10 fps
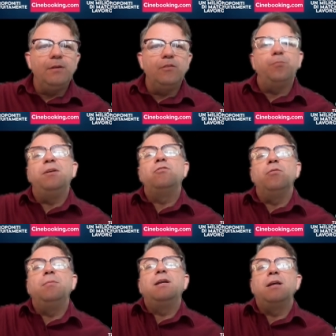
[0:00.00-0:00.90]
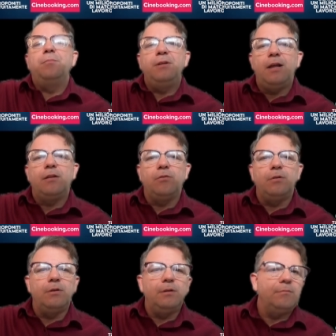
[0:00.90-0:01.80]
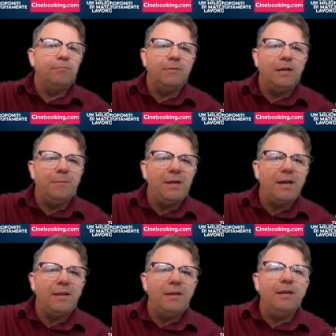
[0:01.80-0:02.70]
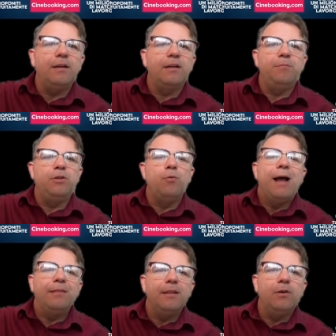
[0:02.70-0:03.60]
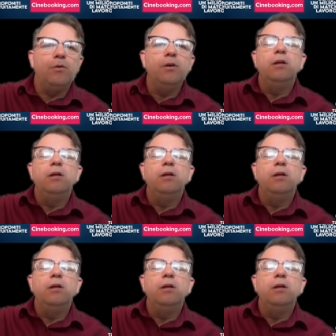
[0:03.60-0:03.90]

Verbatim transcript: Spesso mi è capitato nella mia carriera che mi domandano